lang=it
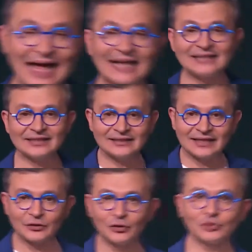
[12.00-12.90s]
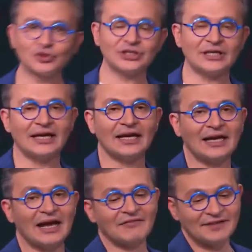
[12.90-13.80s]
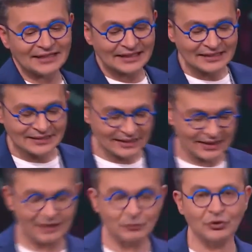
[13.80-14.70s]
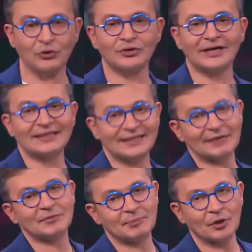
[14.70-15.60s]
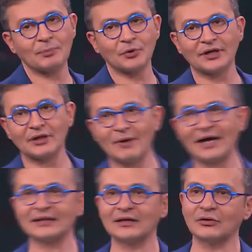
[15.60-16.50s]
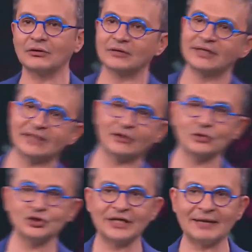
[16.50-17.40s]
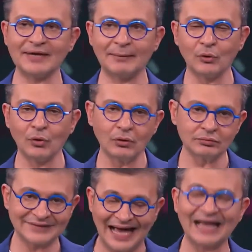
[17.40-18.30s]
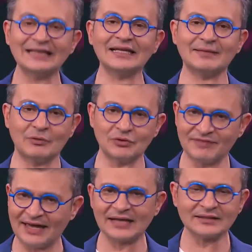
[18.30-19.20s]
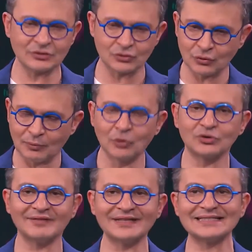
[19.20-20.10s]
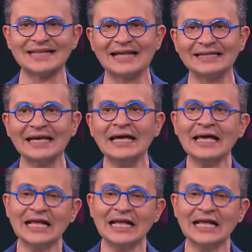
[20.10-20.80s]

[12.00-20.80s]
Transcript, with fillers: a parlare di tecnologie avveniristiche, uno dei temi proprio che riguardano le tecnologie, ne abbiamo tante, ne abbiamo diverse, sono molto avanzate,